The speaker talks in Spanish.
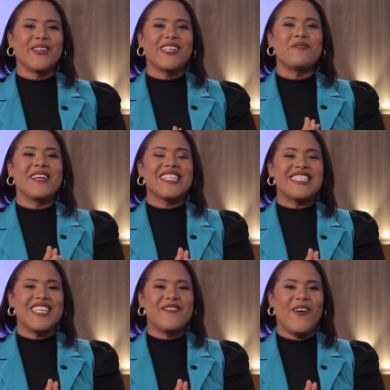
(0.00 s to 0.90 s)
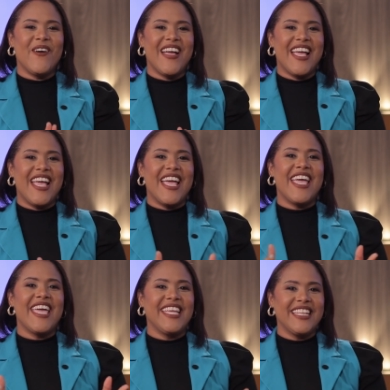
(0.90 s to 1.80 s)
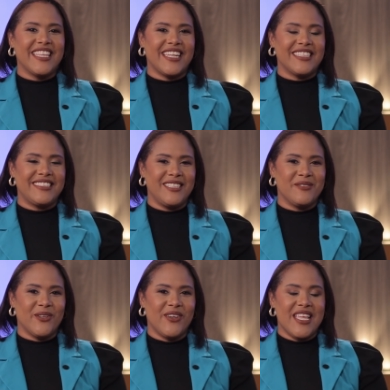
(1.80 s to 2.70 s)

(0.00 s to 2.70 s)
reflexivo e interactivo.